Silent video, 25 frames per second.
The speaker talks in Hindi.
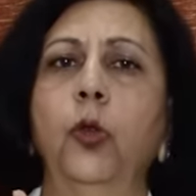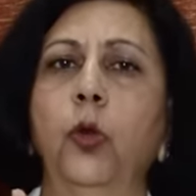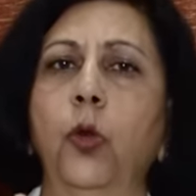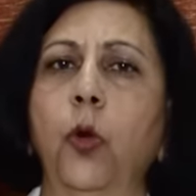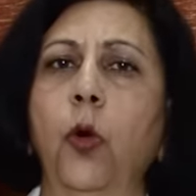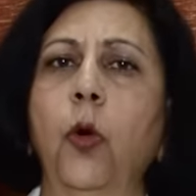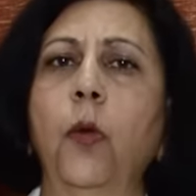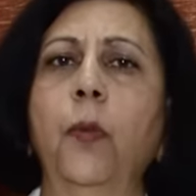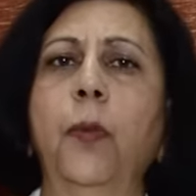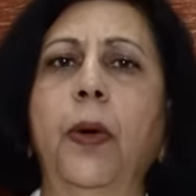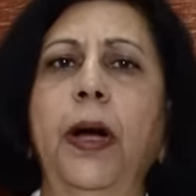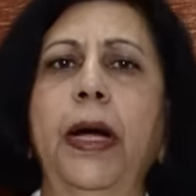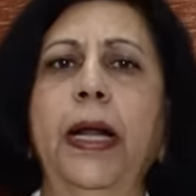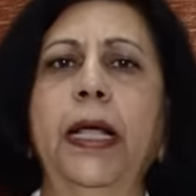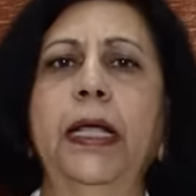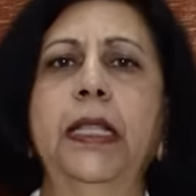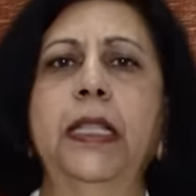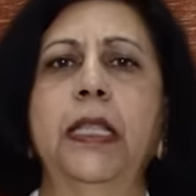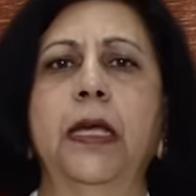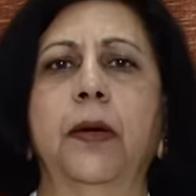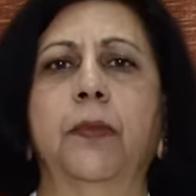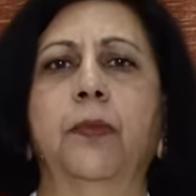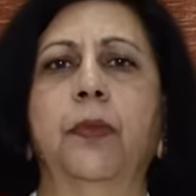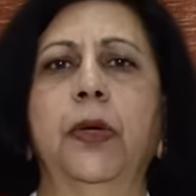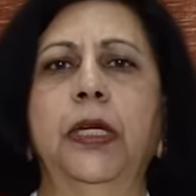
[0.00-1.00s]
दो बड़े
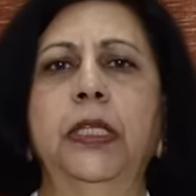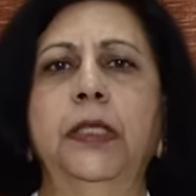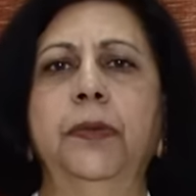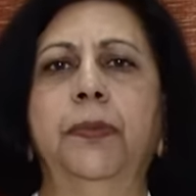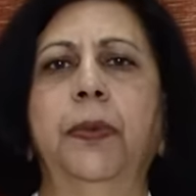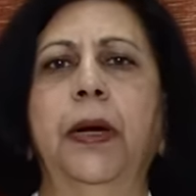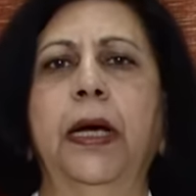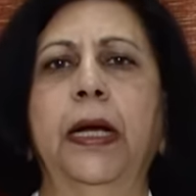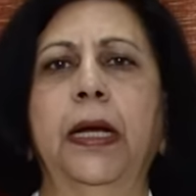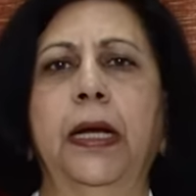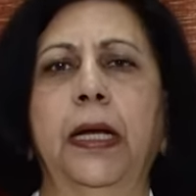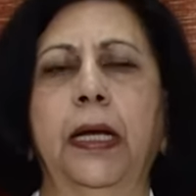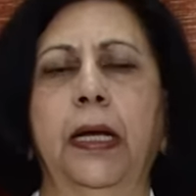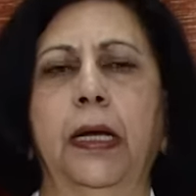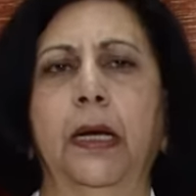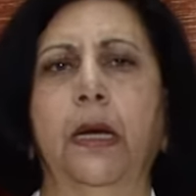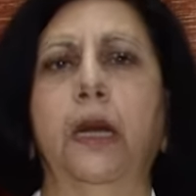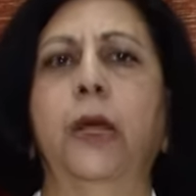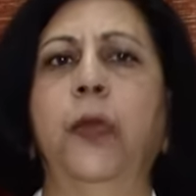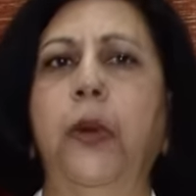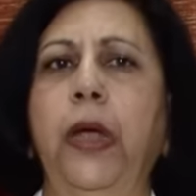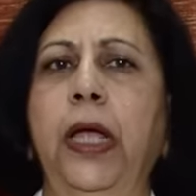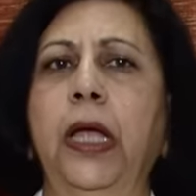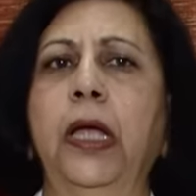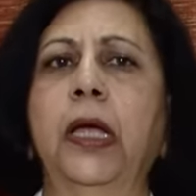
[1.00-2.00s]
चम्मच भरकर
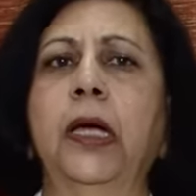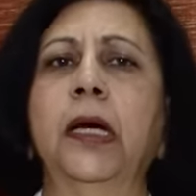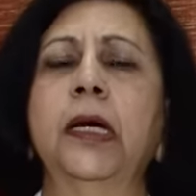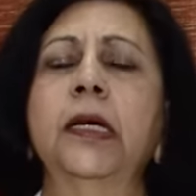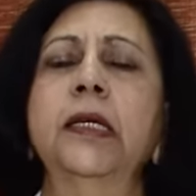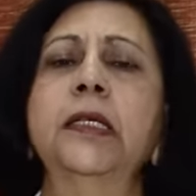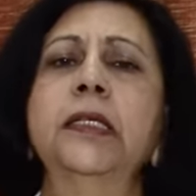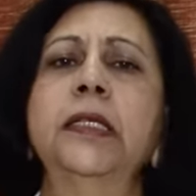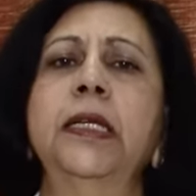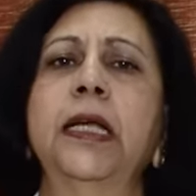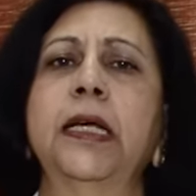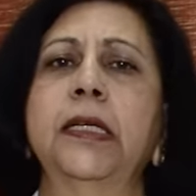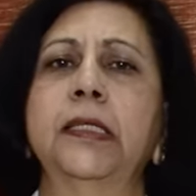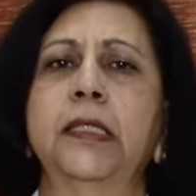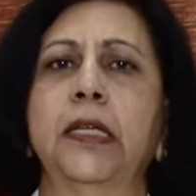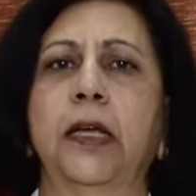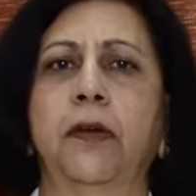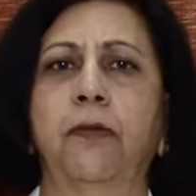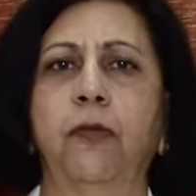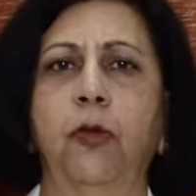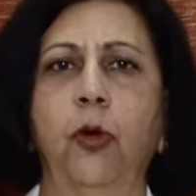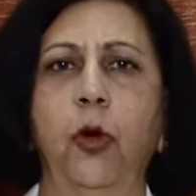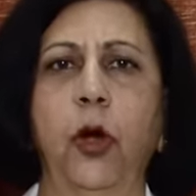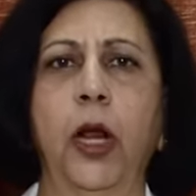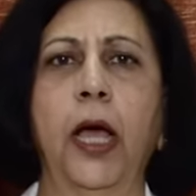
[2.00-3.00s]
क्वेकर्स या
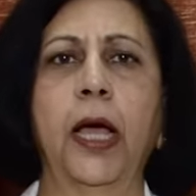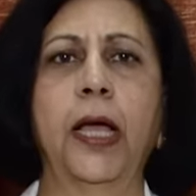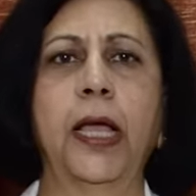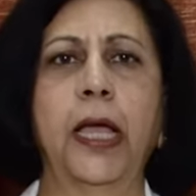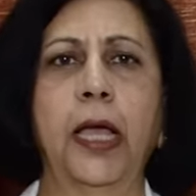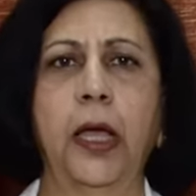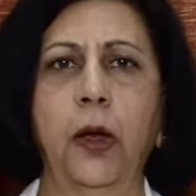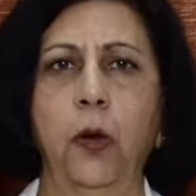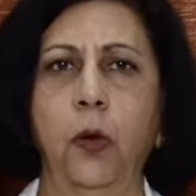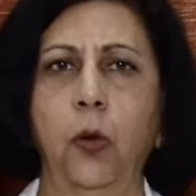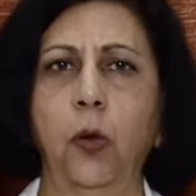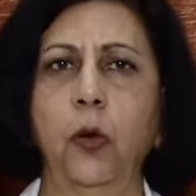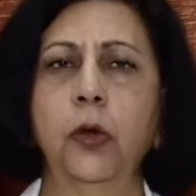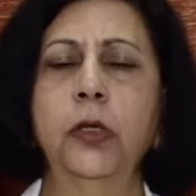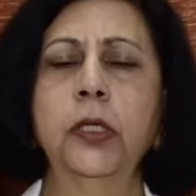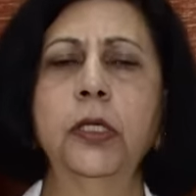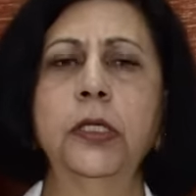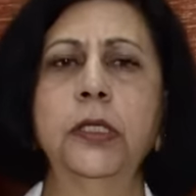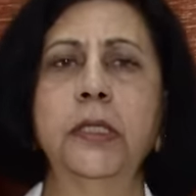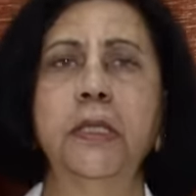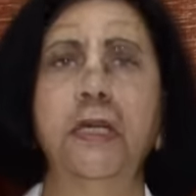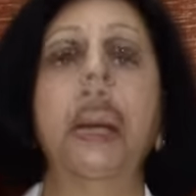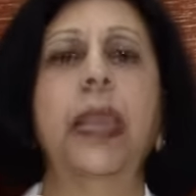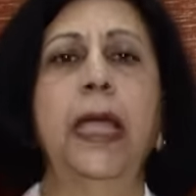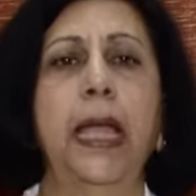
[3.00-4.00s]
सफोला के ओट्स